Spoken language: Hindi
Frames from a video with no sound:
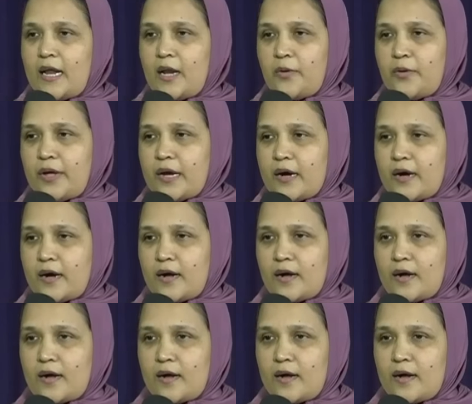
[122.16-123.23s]
लोहिया
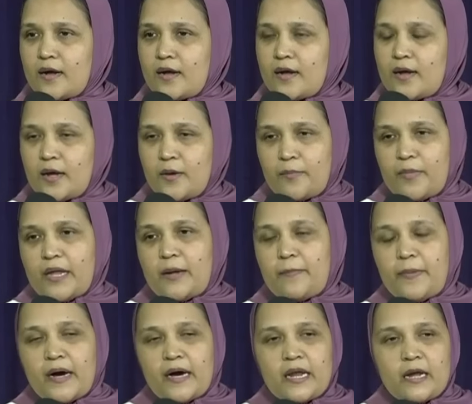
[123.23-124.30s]
मेरे
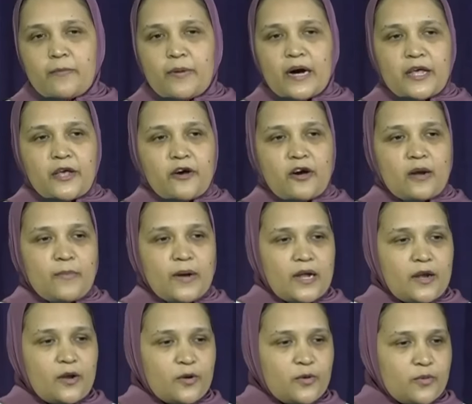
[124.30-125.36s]
प्यारे भाई और
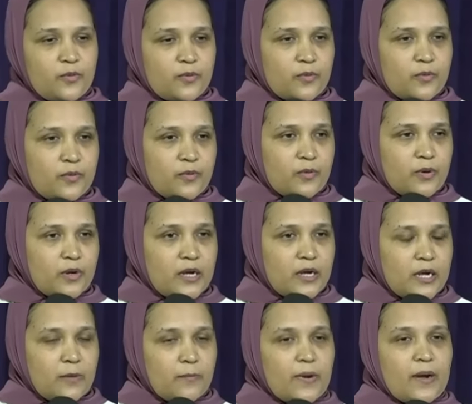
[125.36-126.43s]
बहनों
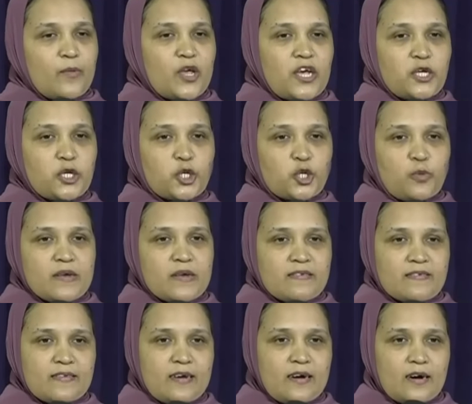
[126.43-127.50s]
प्रभु यीशु
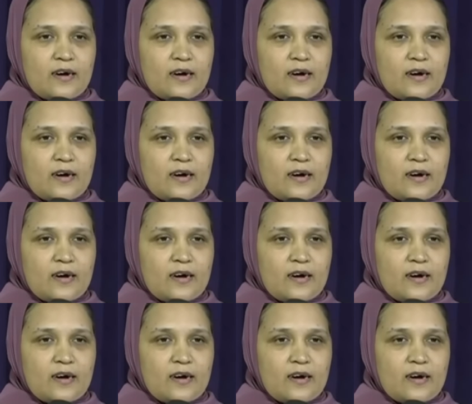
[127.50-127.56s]
मसीह